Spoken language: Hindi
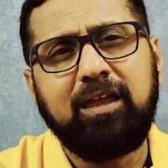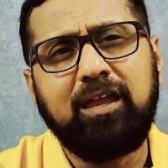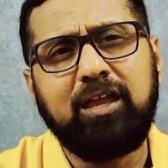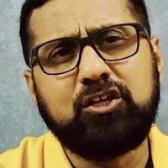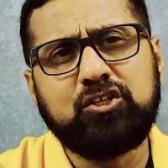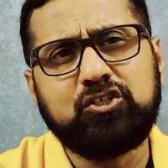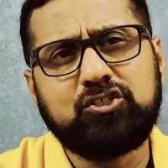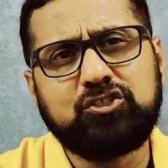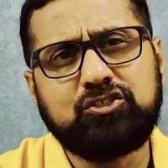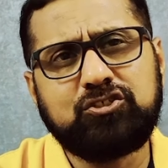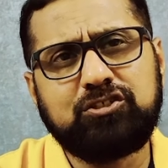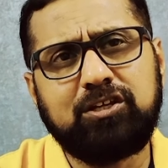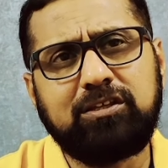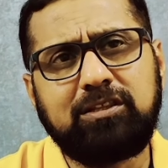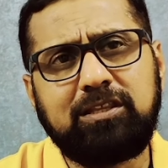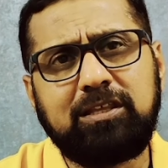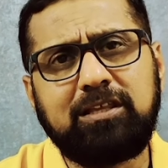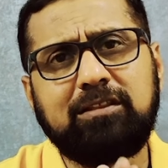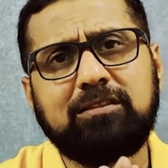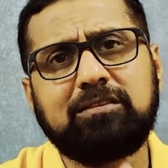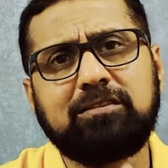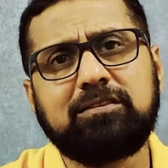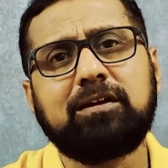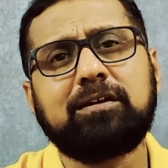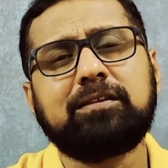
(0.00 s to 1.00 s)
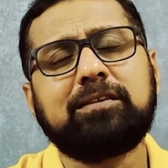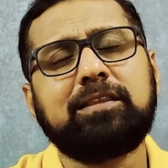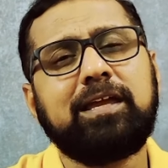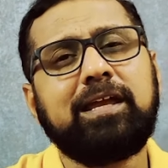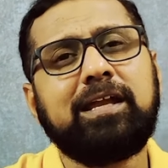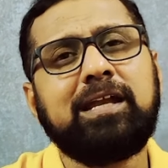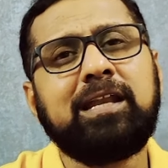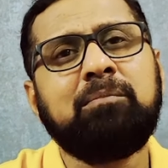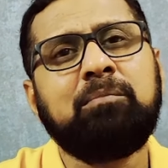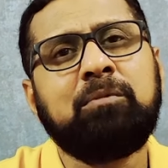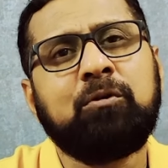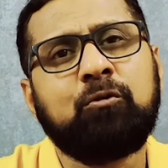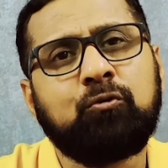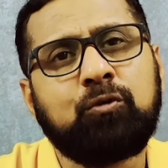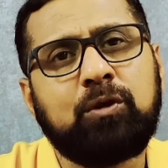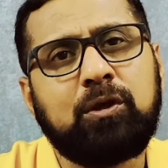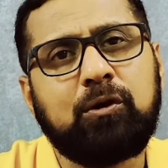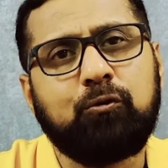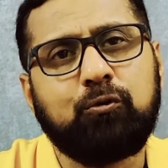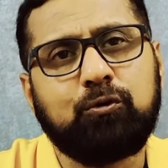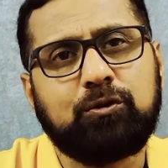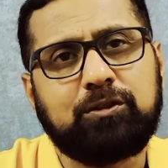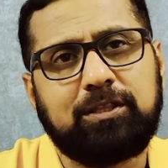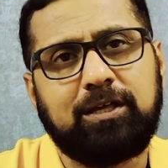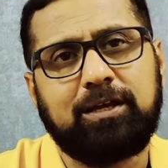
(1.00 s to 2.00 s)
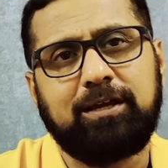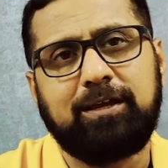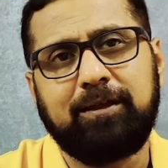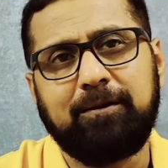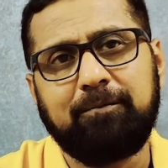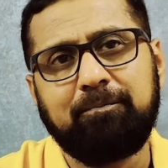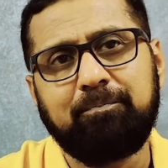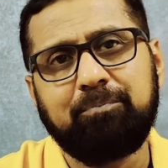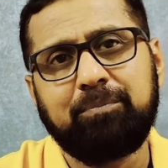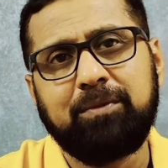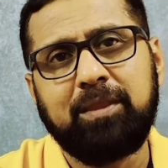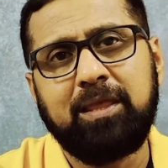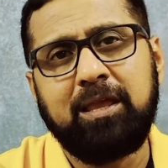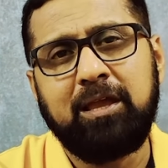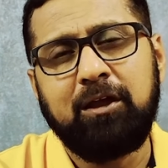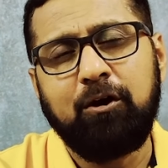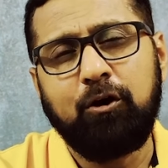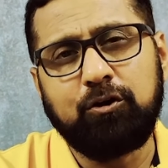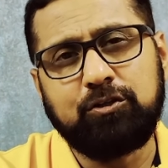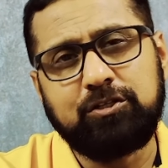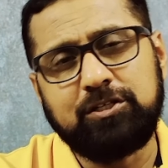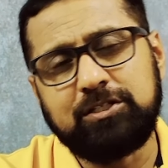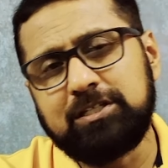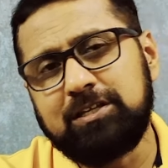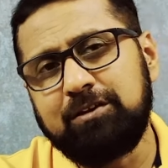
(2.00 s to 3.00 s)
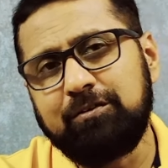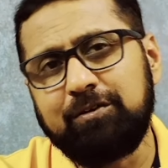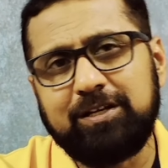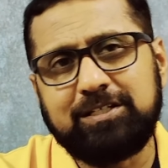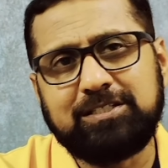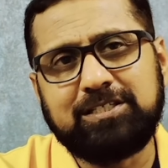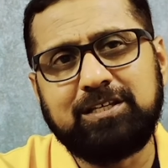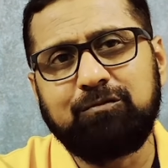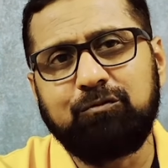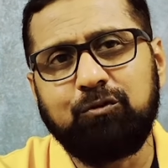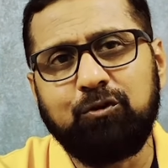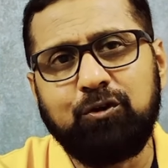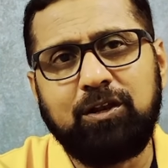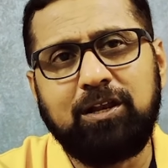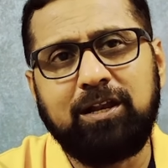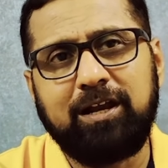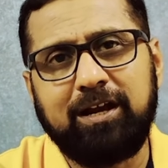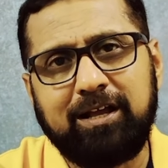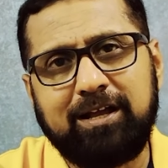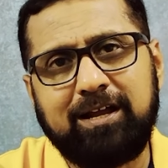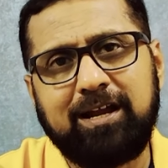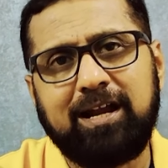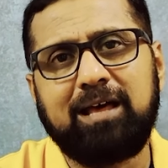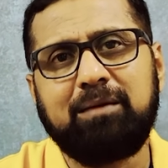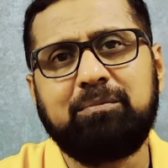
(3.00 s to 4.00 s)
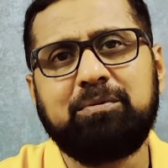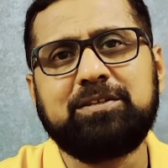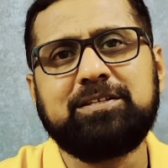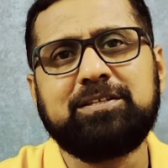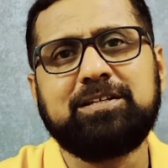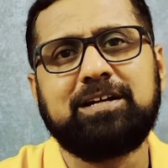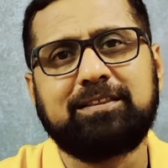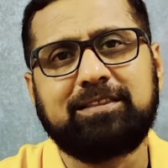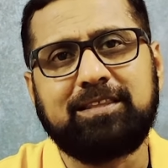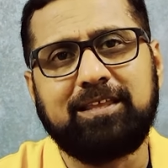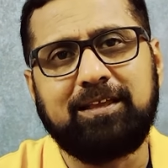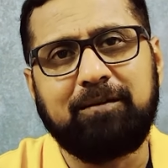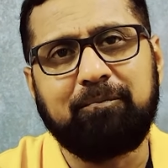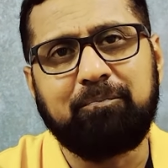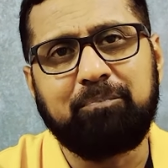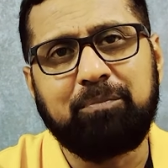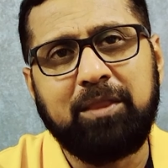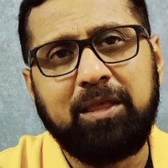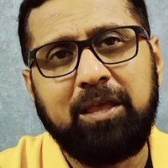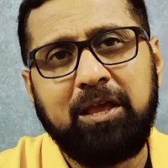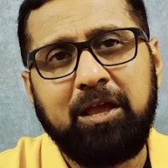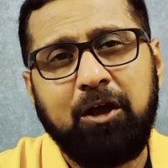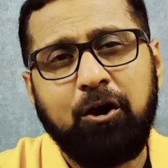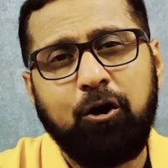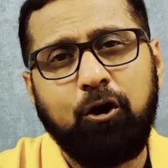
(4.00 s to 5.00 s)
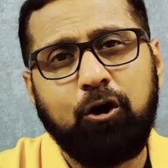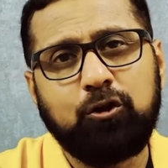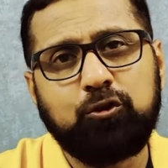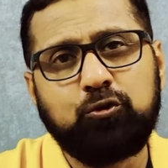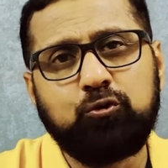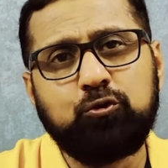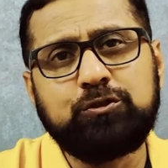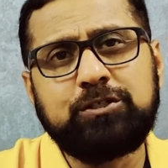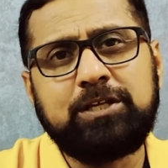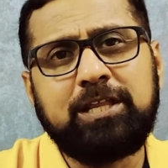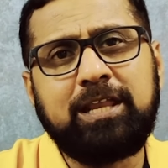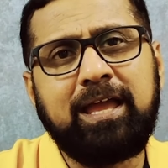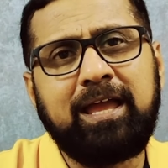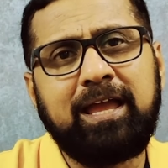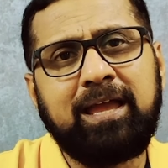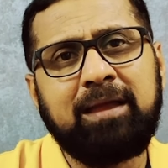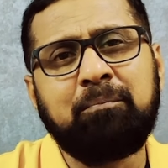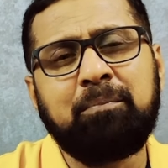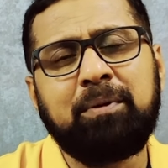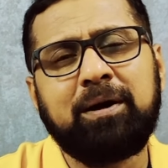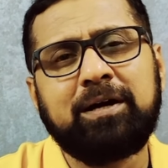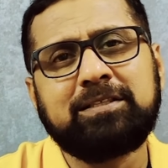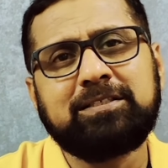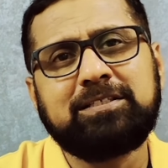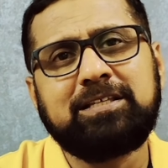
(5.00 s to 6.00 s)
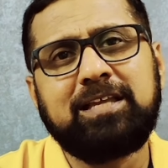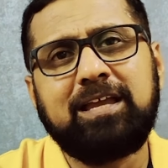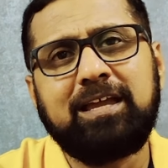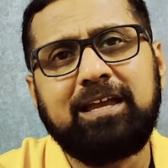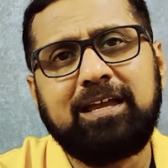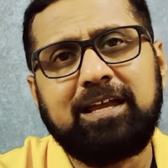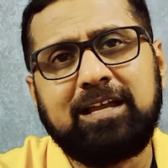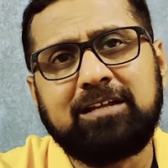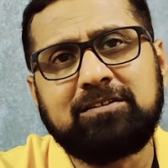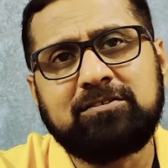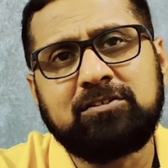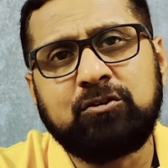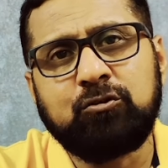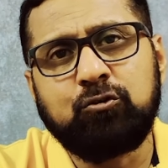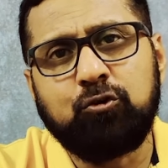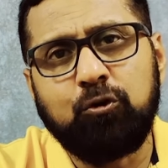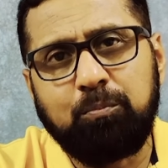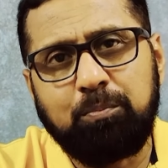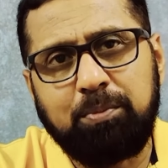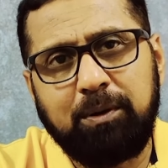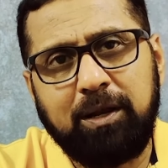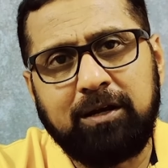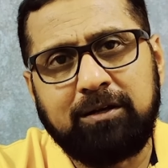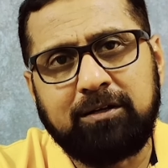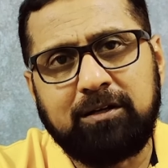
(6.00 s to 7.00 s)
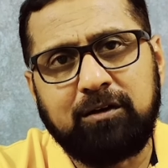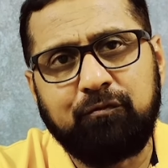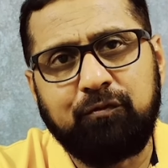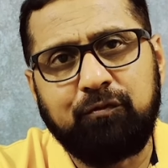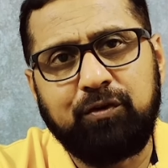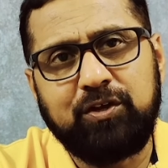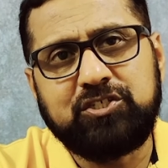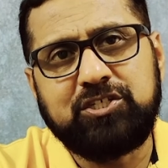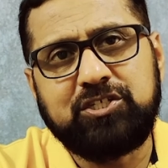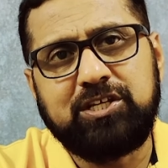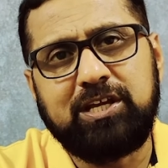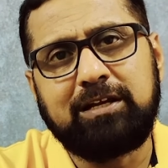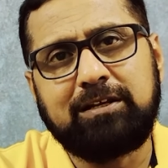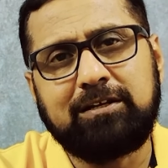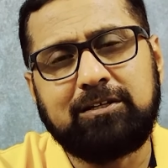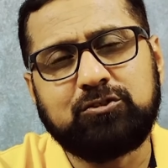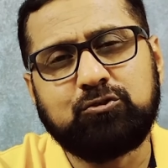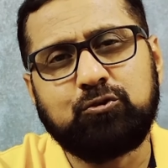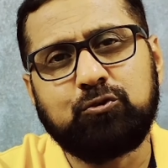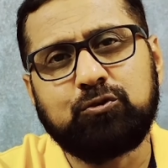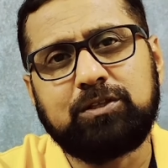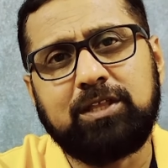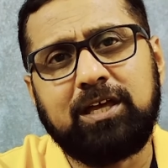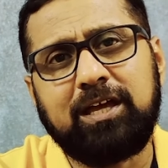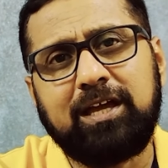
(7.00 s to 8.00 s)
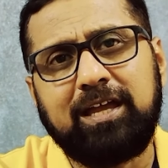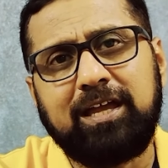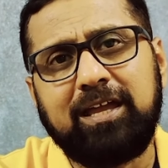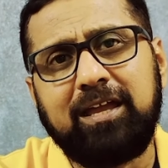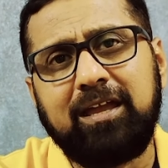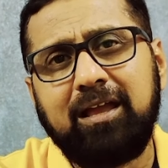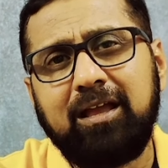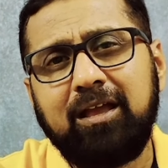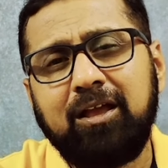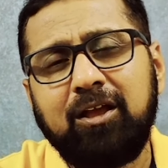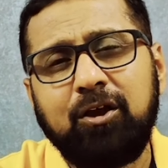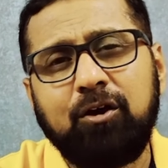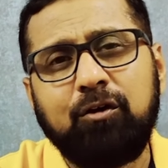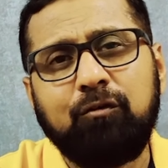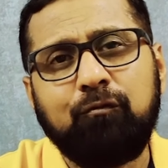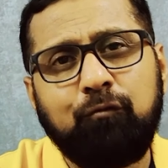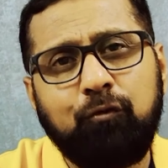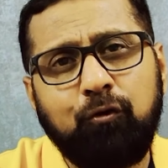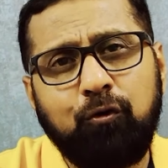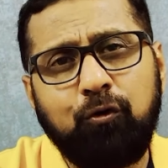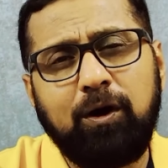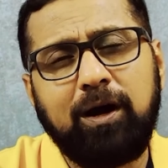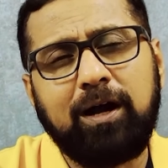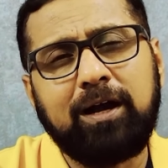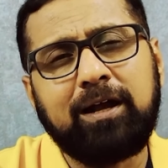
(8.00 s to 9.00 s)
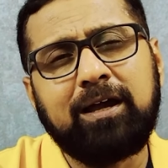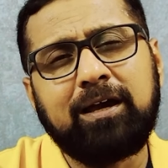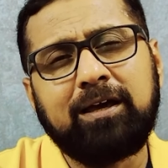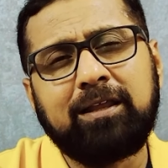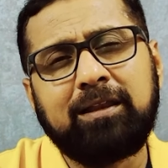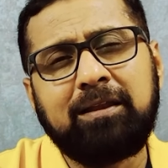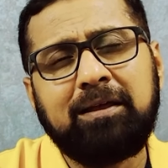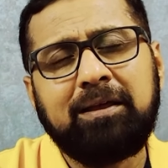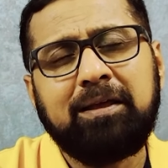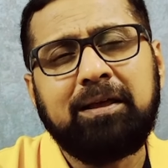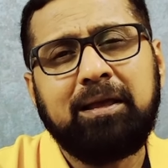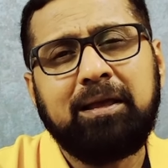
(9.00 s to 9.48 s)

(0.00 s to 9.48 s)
एक शदीद दर्द एड़ी में उनके उठता है और जिसकी वजह से वो लड़खड़ा भी जाते हैं और दूसरी अहम बात यह है कि जिनको प्लांटर फेशियाइटिस होता है वो अगर